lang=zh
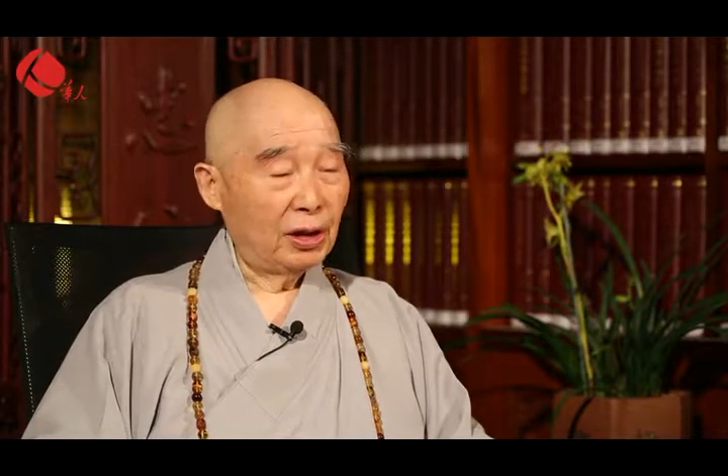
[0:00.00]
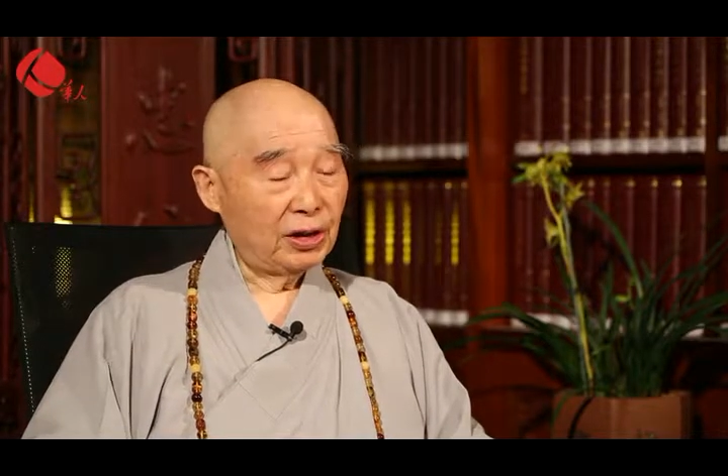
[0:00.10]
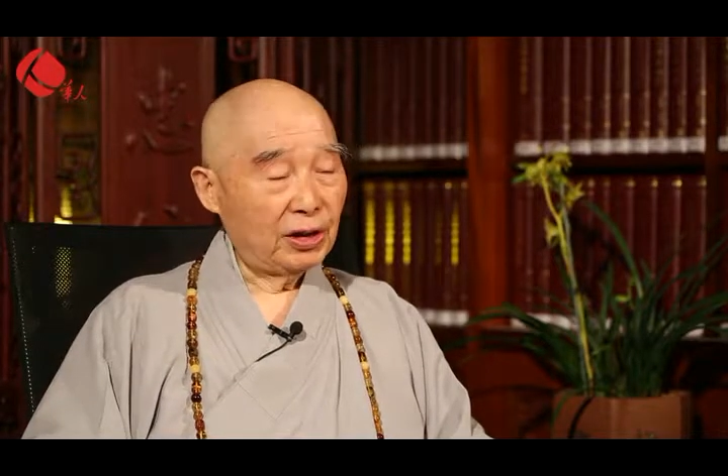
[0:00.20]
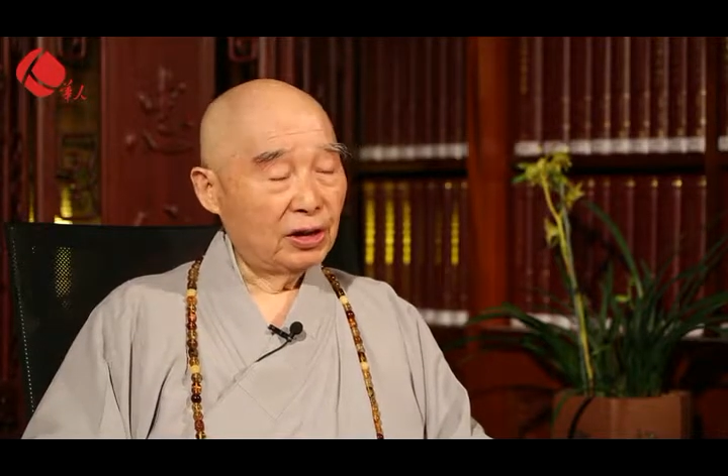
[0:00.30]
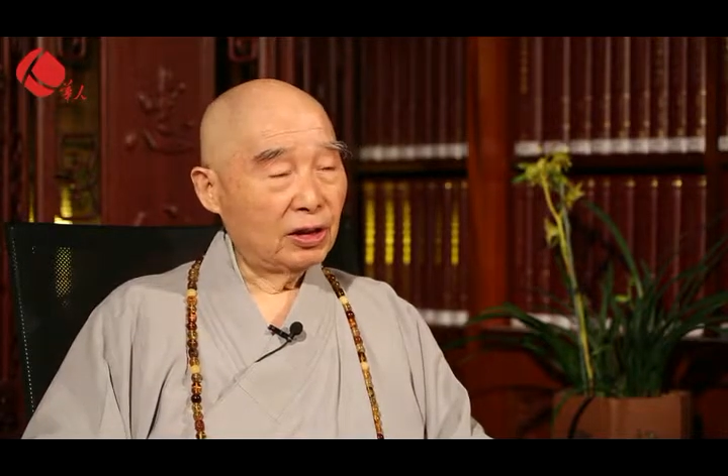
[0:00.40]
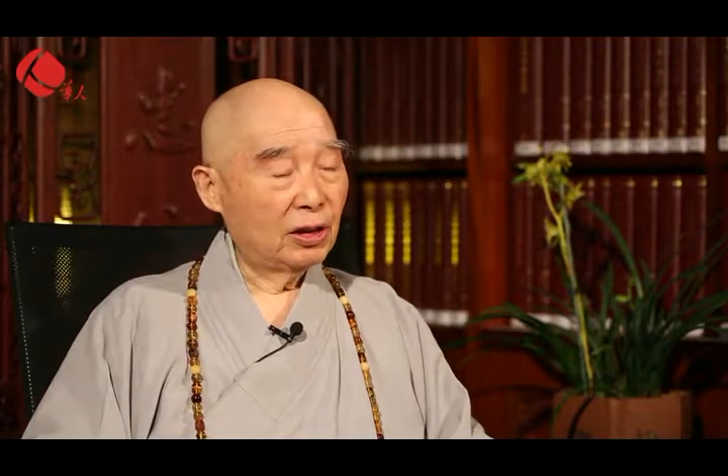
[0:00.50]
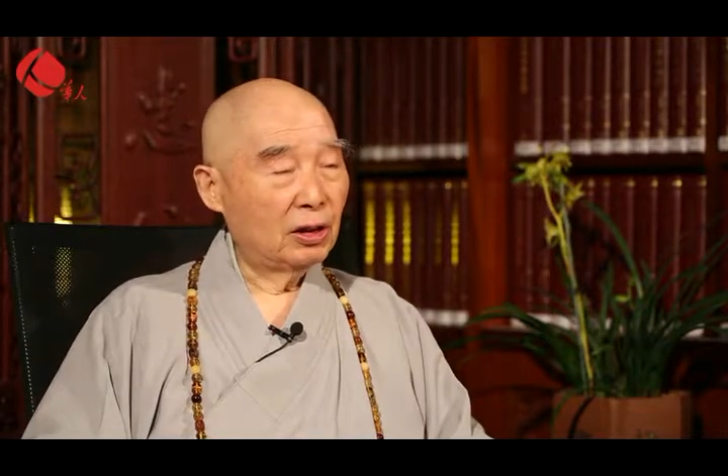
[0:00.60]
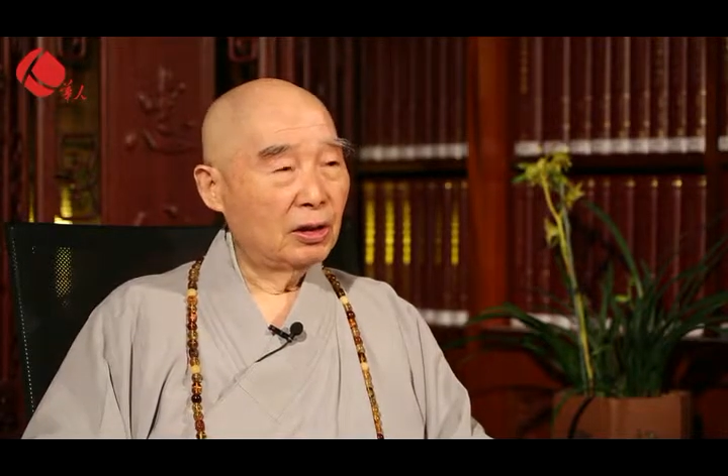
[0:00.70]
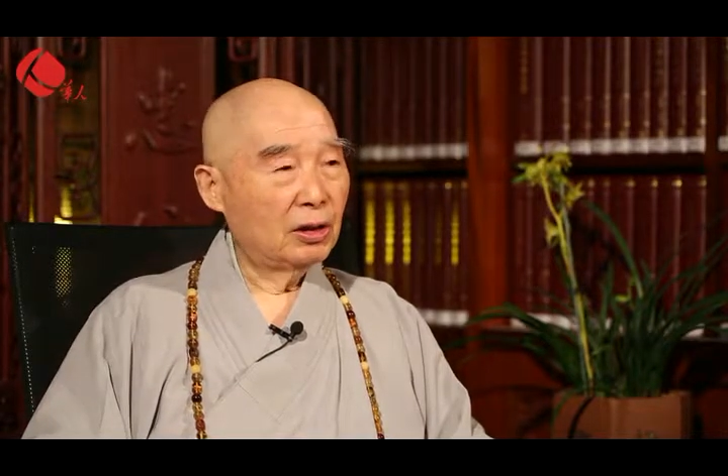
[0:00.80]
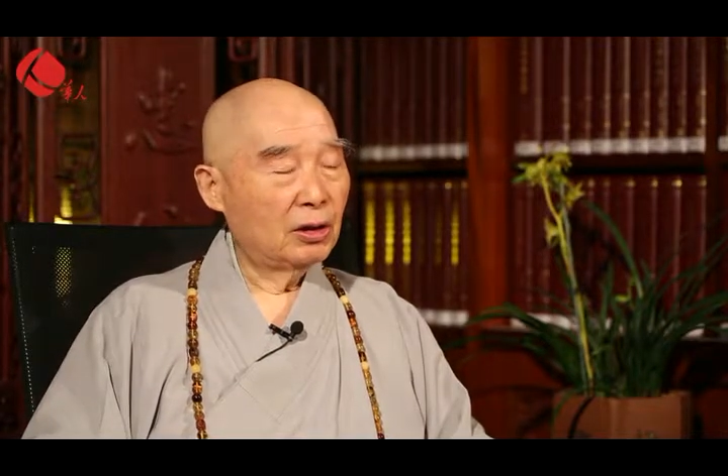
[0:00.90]
而且是
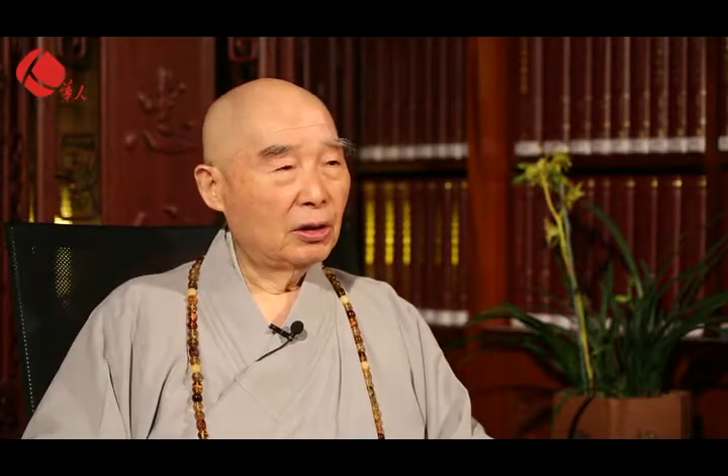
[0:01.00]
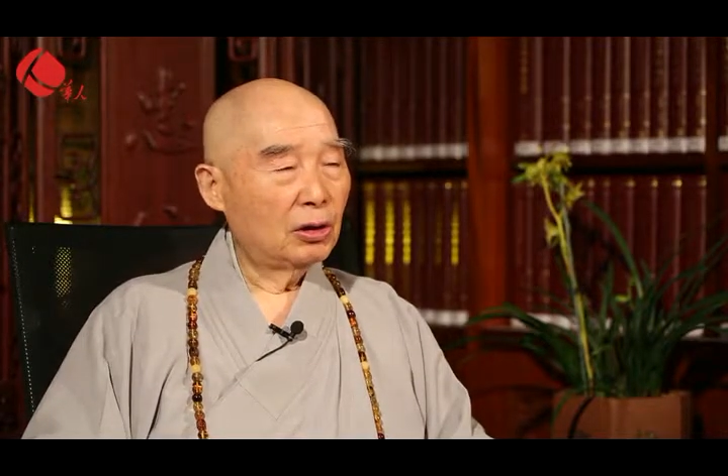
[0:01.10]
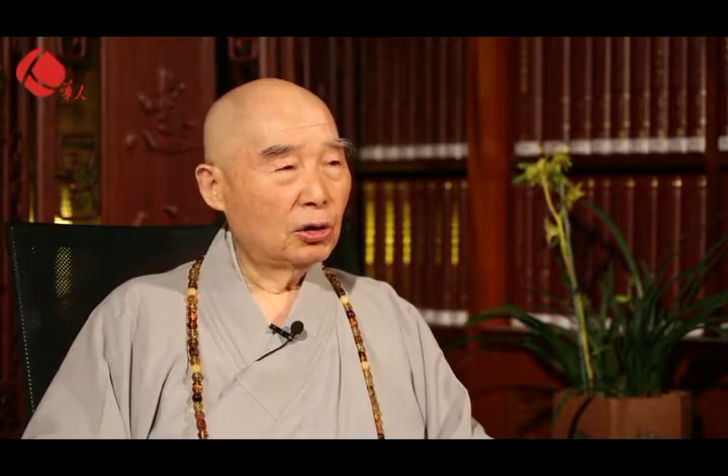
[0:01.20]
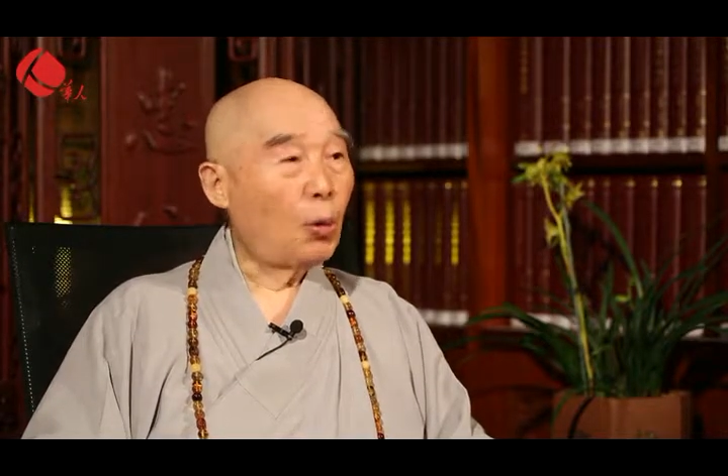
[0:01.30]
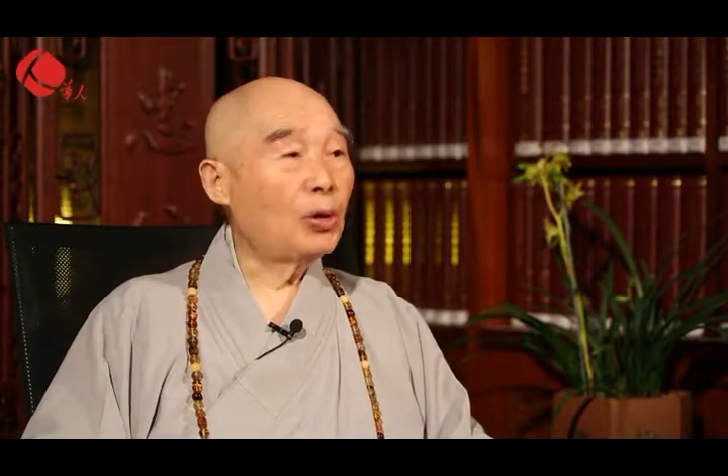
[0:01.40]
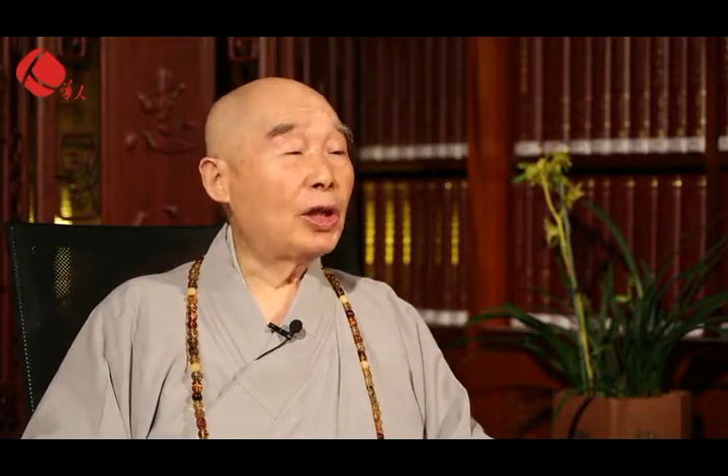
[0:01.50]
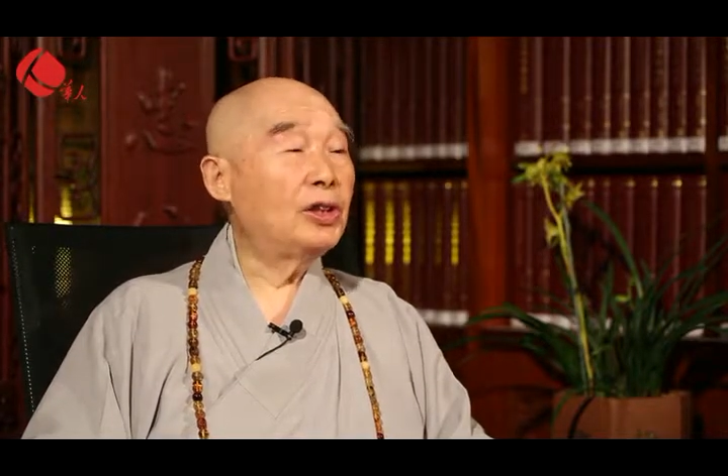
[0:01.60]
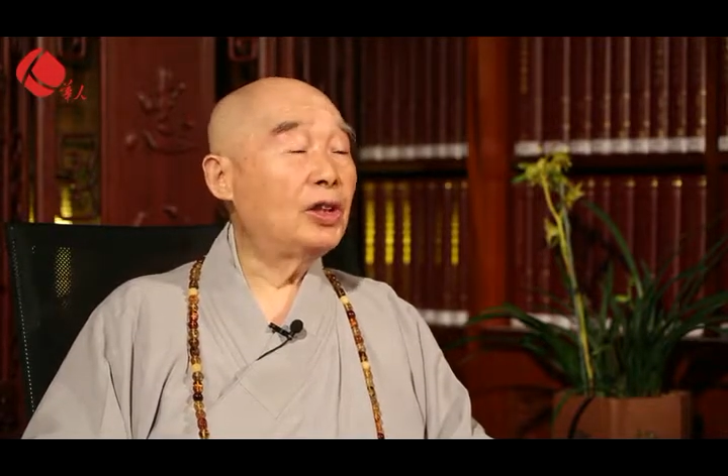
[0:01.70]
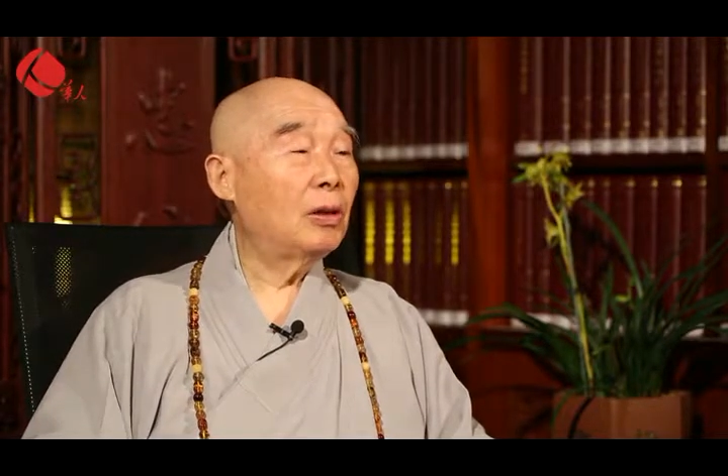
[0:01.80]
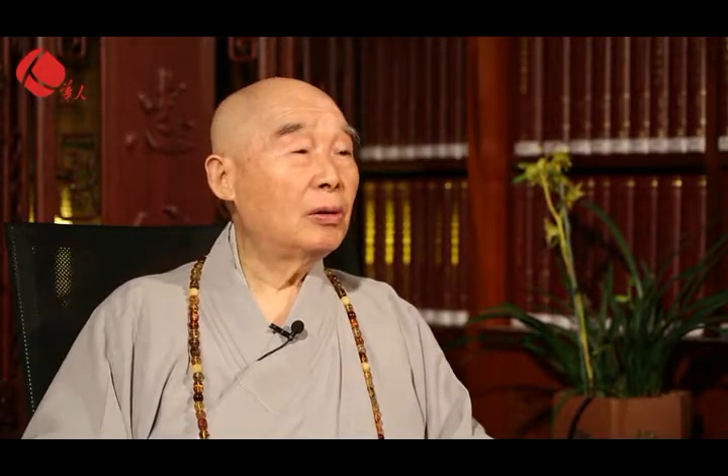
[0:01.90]
多
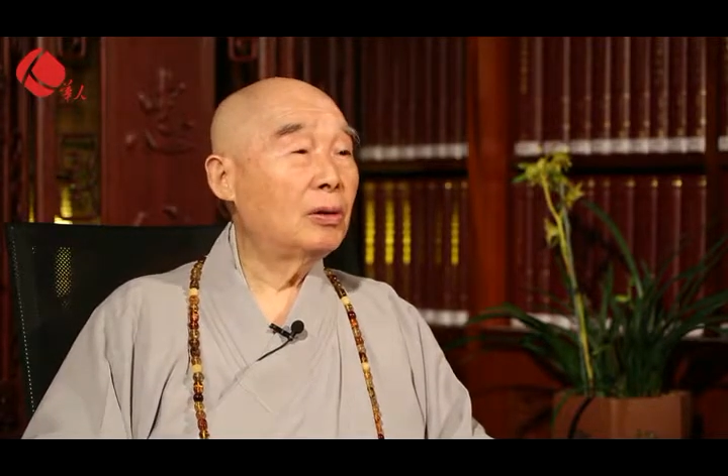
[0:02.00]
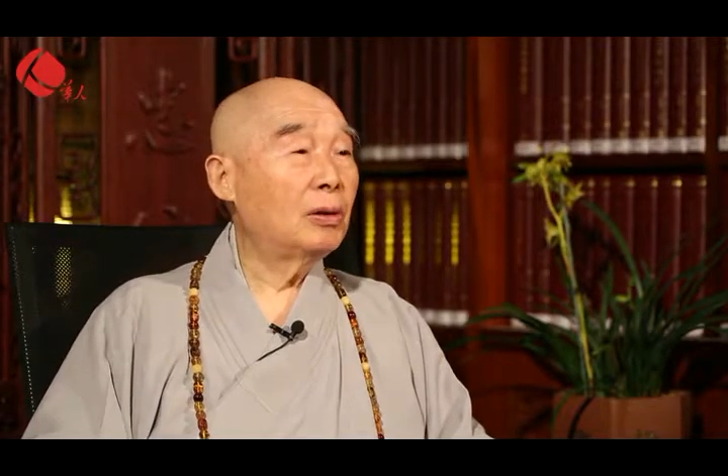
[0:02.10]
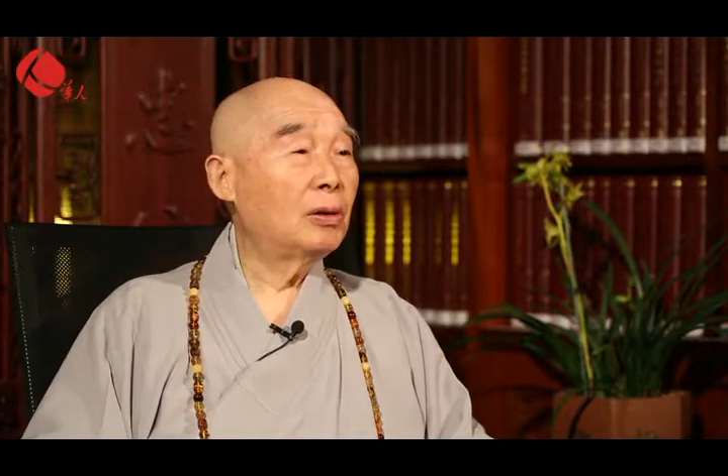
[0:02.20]
神教